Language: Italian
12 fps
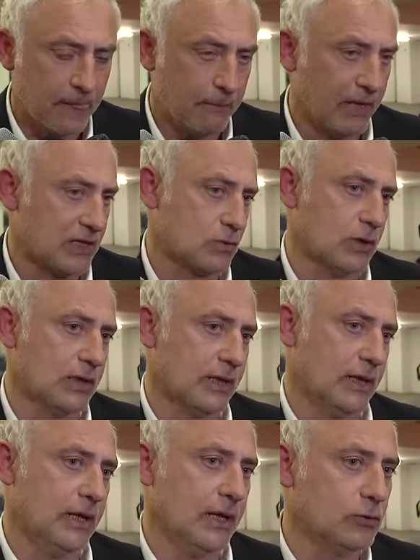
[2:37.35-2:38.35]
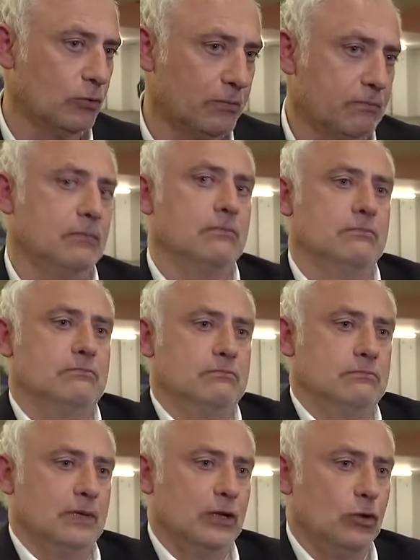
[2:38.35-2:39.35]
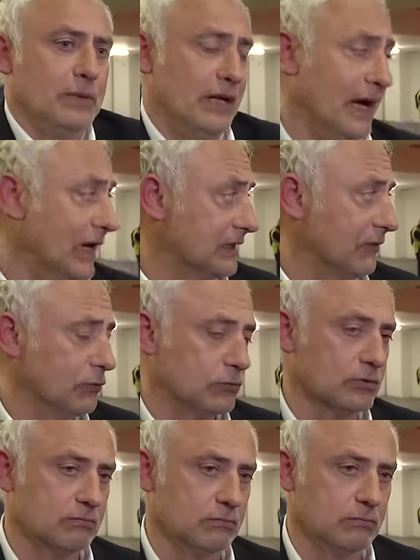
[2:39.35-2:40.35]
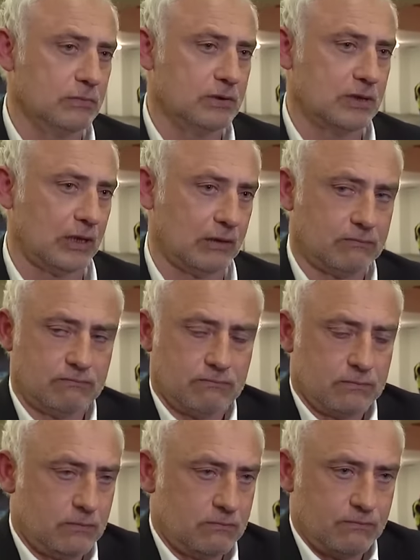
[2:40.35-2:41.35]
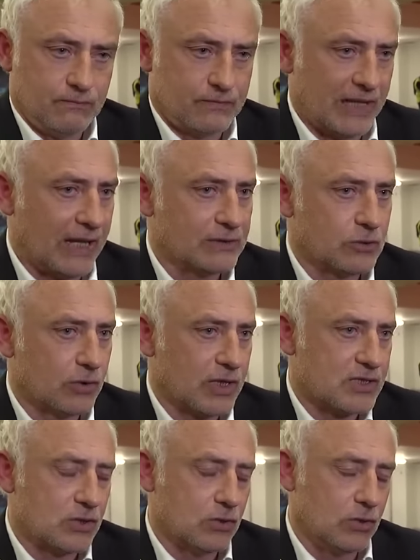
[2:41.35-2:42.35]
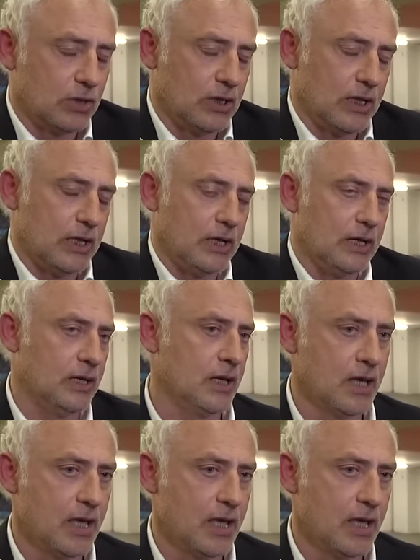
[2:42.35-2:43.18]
ma la squadra che ha, dom ha dominato, ha avuto tante occasioni e,